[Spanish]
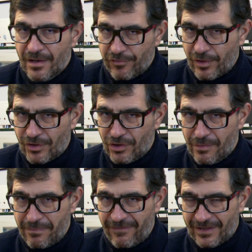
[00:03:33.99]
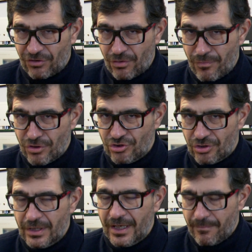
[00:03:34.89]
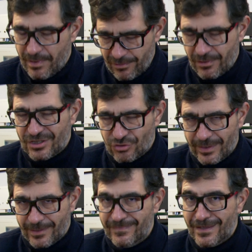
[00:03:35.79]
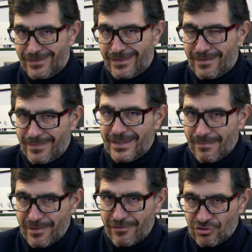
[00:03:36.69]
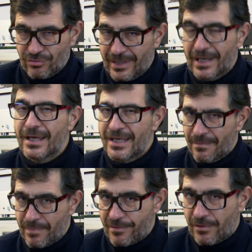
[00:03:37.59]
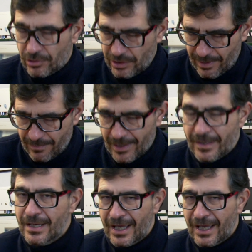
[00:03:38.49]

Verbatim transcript: Fue cuando el factor mojo empezó a subir, decididamente empezó a subir y empezó a cautivarme.